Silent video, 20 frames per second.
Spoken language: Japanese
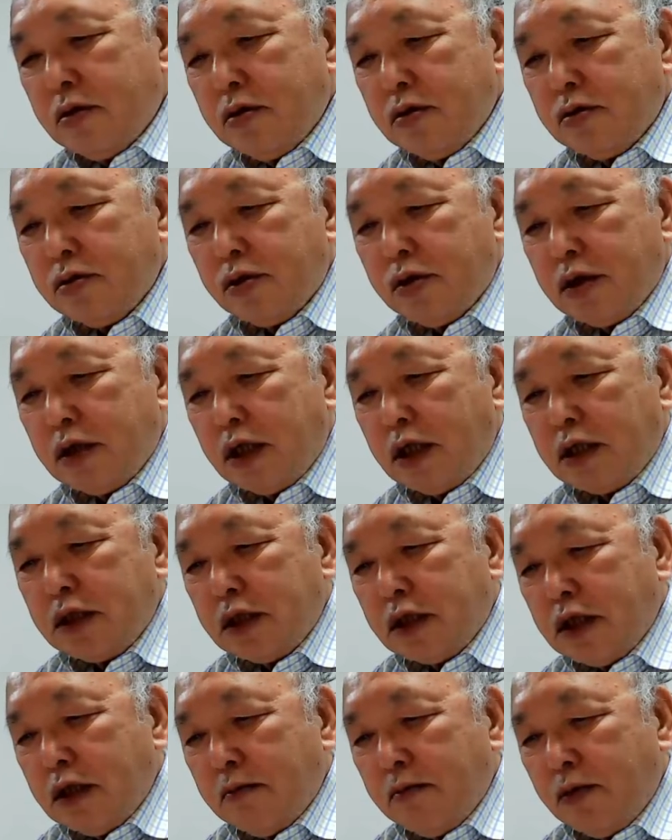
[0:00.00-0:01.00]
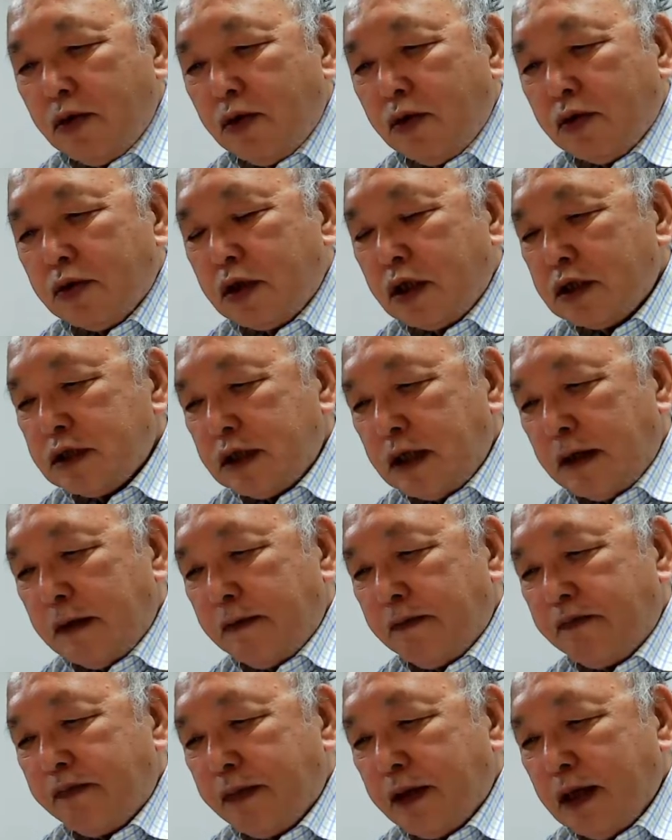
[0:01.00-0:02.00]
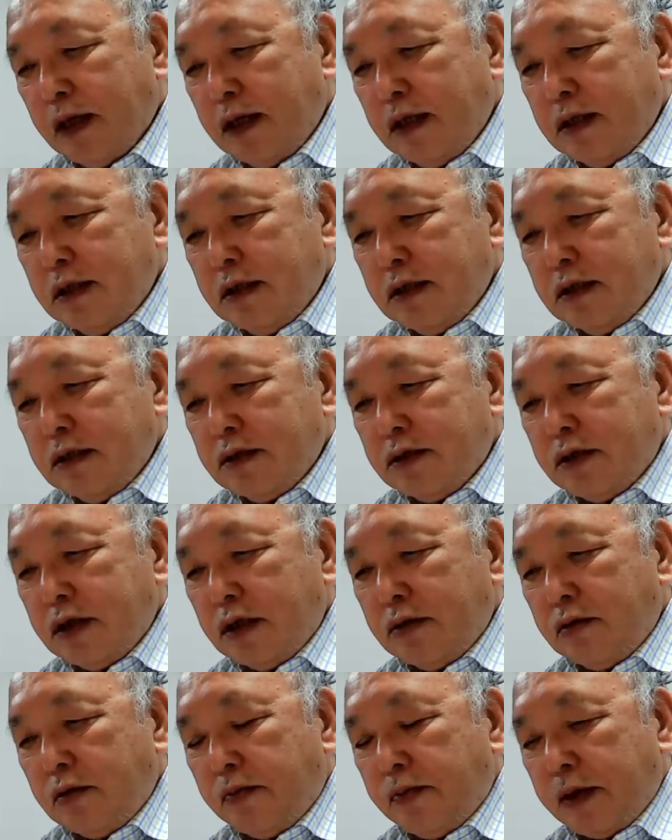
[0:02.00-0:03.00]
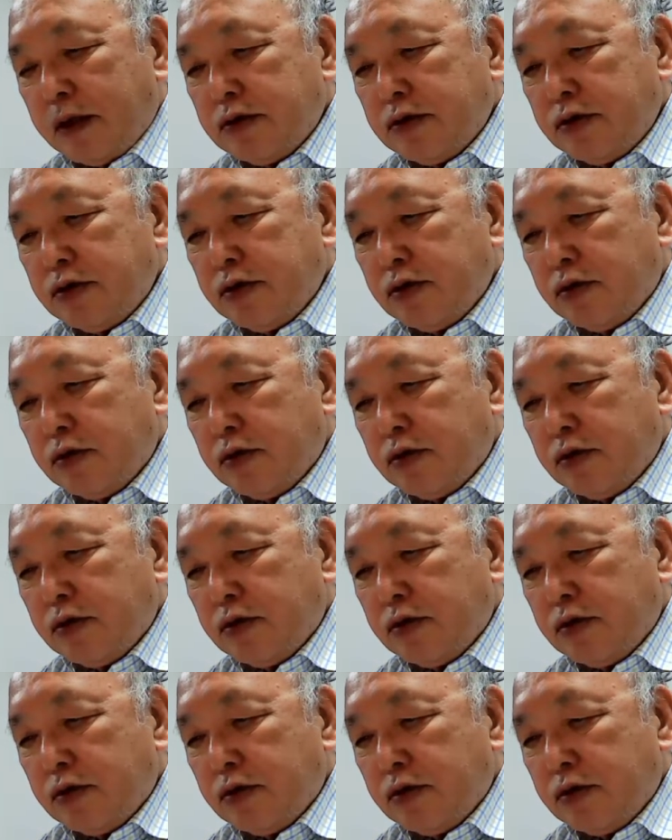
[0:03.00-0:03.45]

それなら人間も同じだ1625